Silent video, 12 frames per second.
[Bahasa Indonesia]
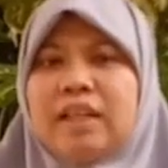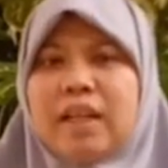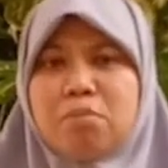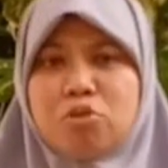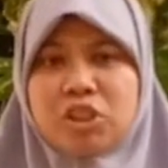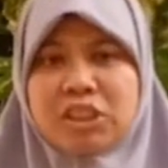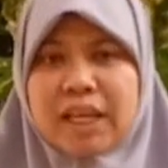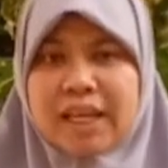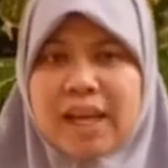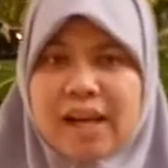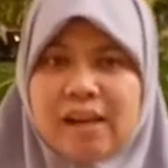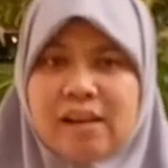Namun
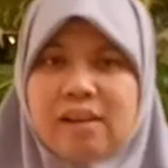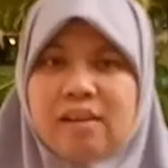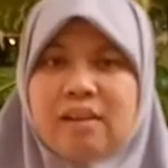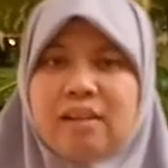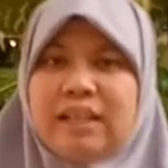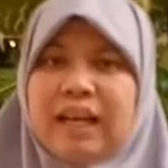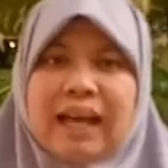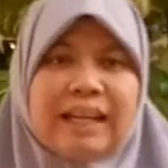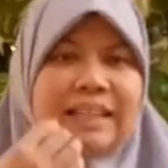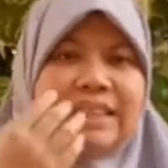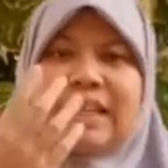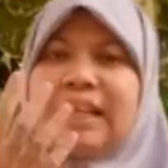sayang, dengan
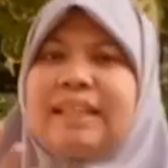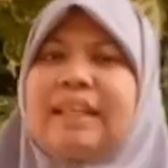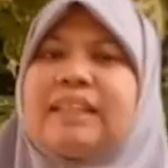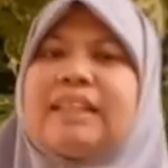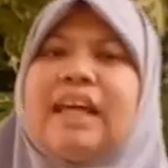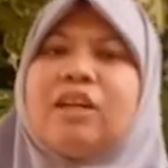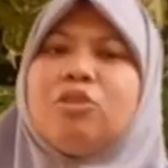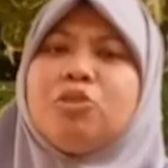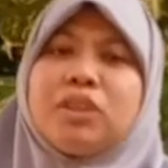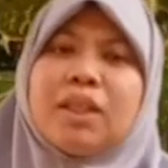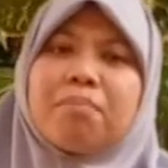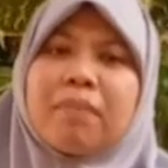lisannya tidak
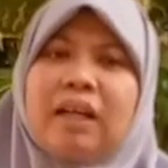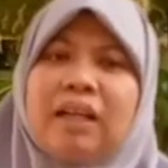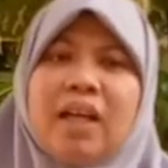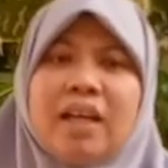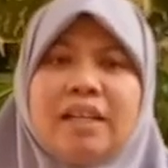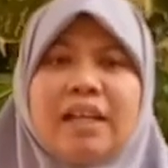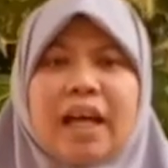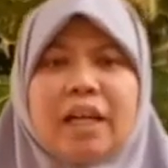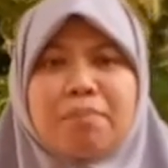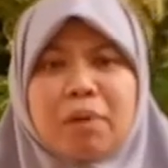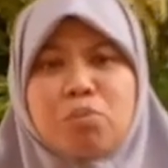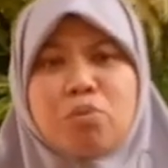diucapkan,
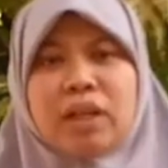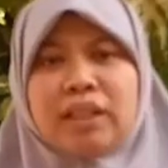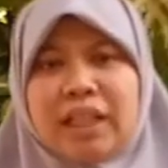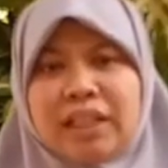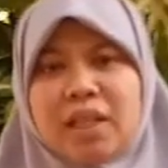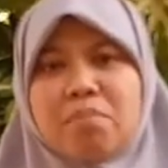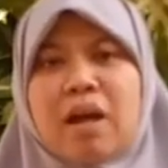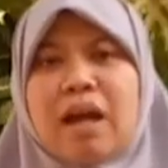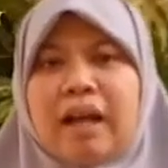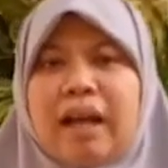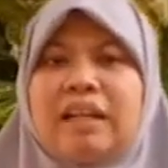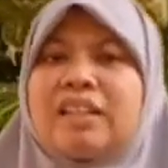dengan perbuatannya
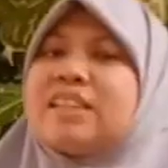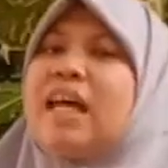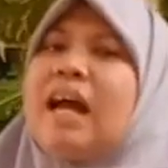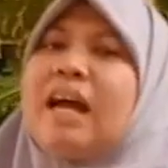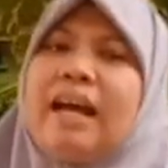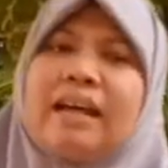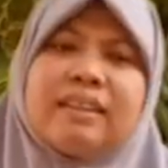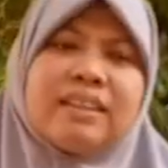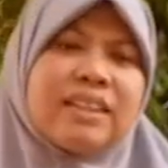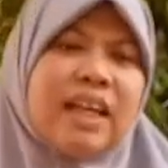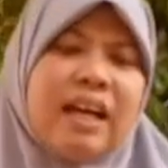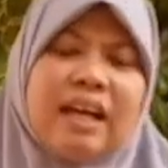bahkan sangat,
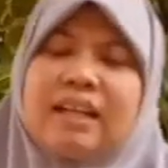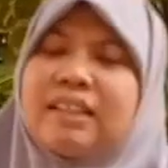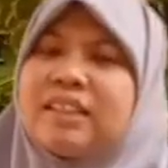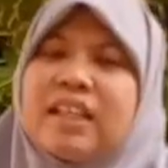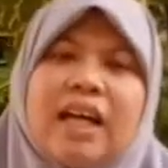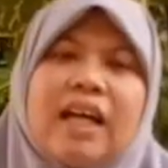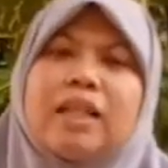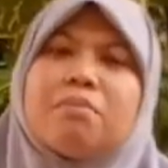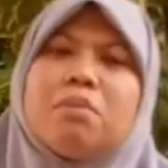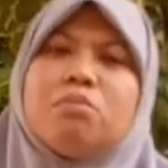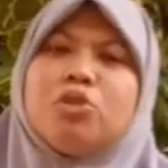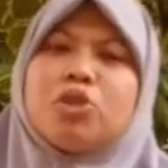sangat, sangat
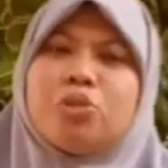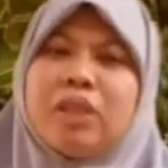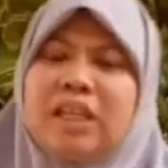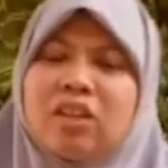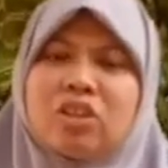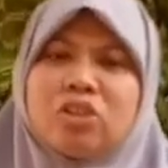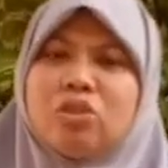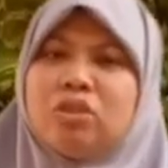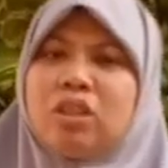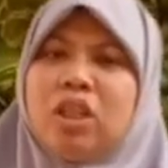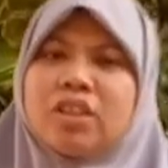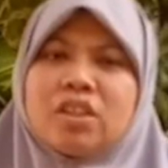memusuhi
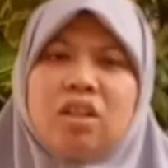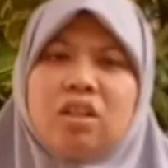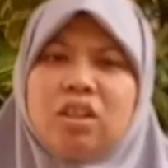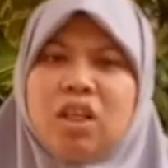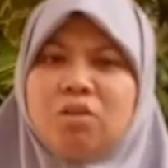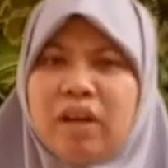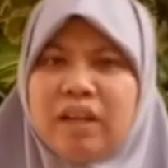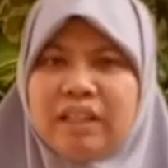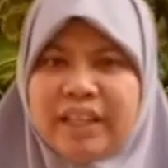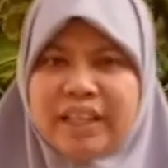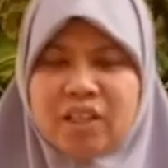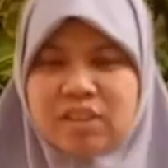Rasulullah Shallallahu
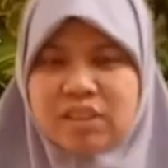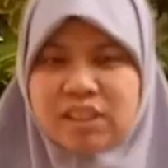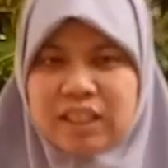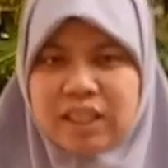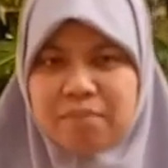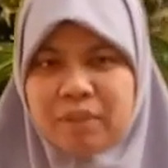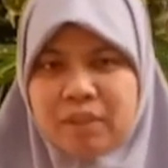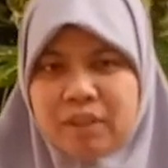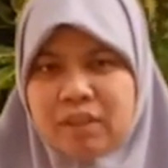Alaihi Wasallam.